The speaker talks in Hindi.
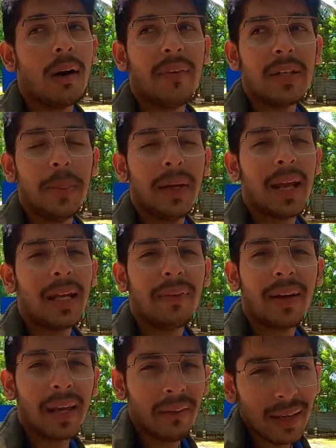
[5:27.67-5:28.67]
वेज बिरयानी
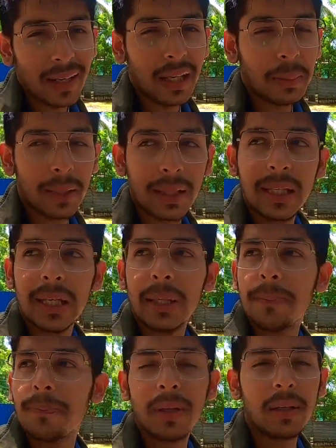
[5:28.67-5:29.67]
वगैरह वहाँ ठीक मिलती
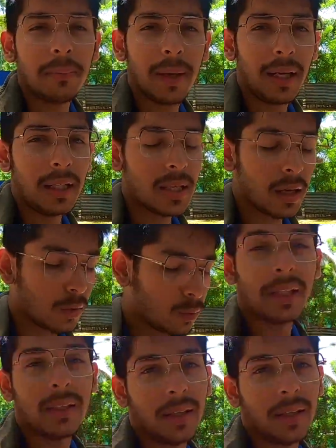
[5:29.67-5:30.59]
है बट मैं नहीं जा रहा हूँ